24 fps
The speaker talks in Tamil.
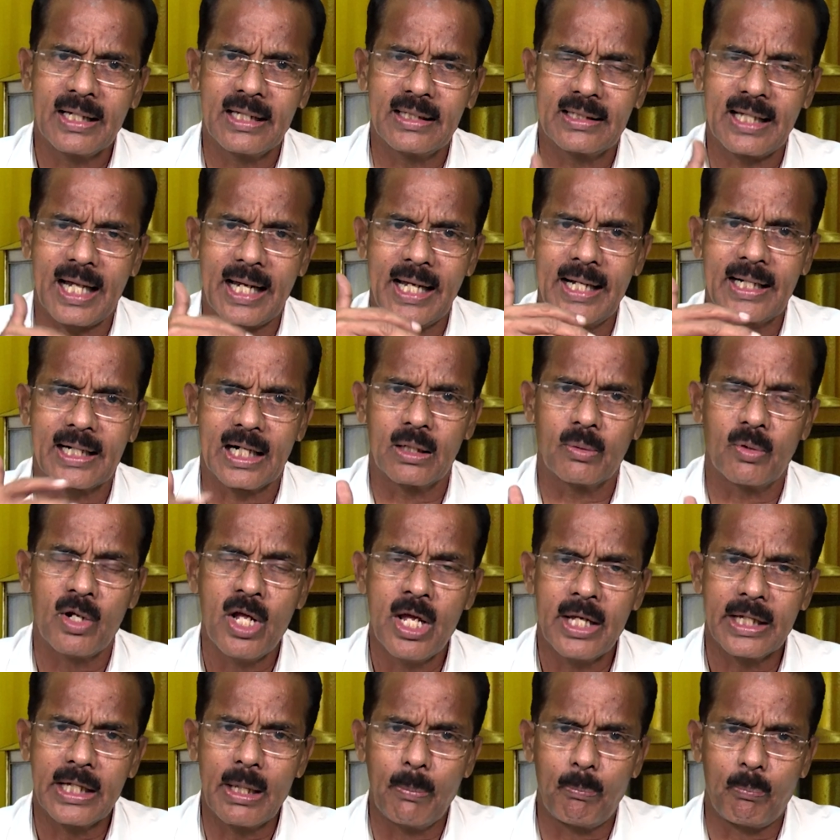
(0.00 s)
இதனை கண்டு
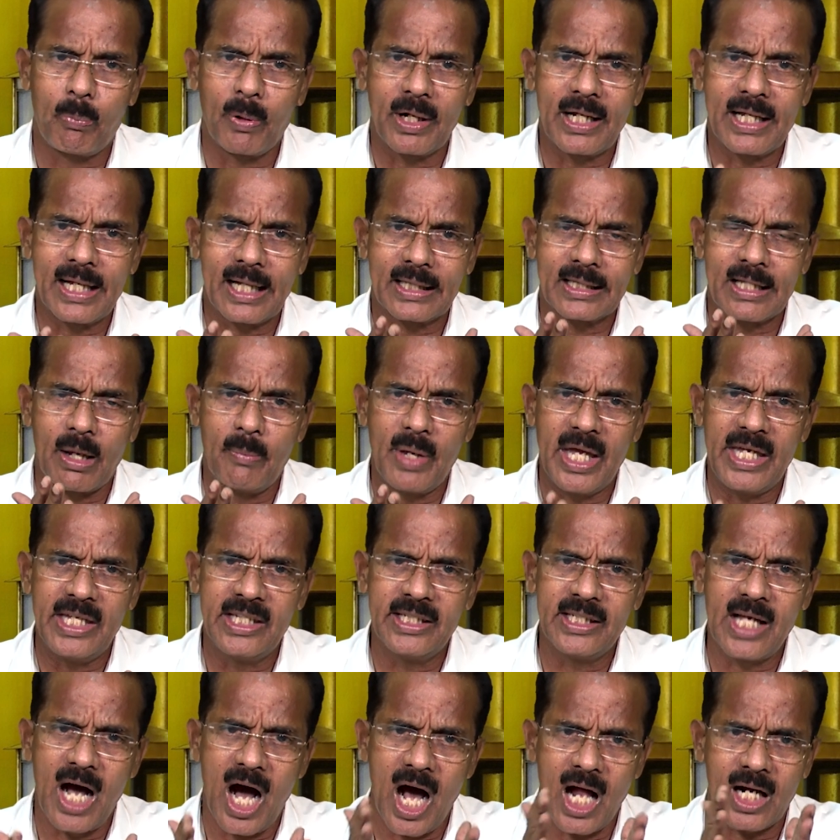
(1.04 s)
இப்படி அந்த
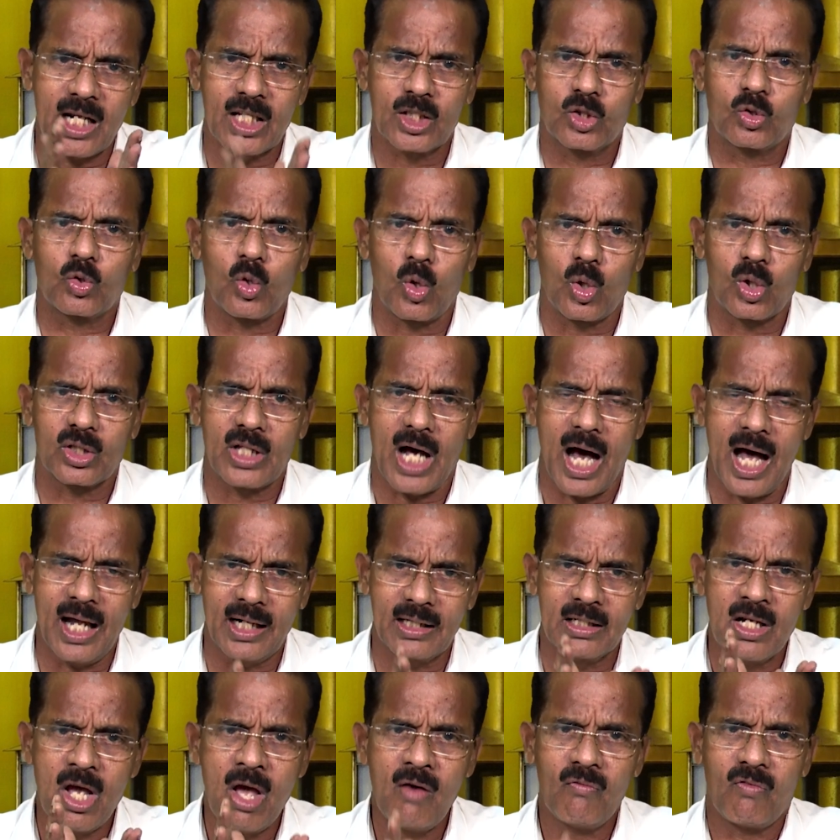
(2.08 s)
மெய்ஞானத்தோடு
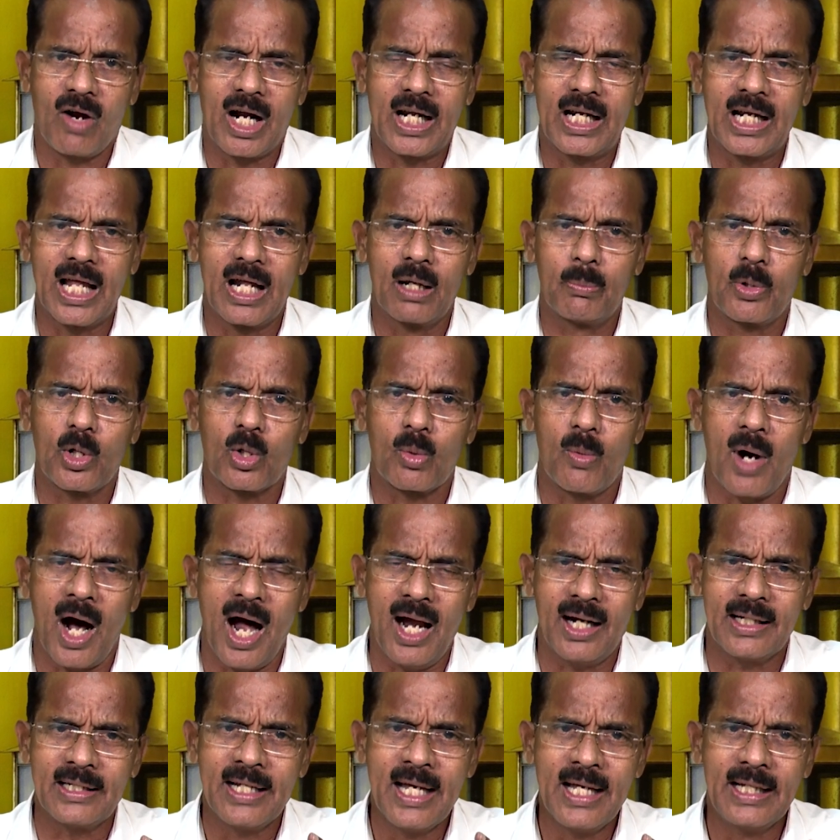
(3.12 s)
தான் வள்ளல்
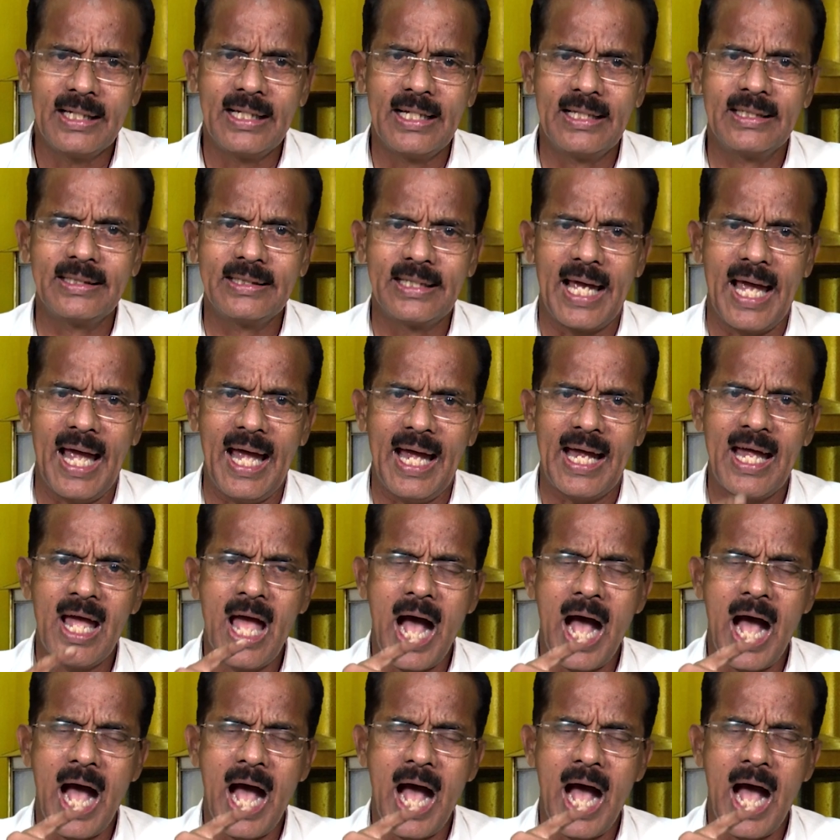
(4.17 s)
பெருமான் இங்கே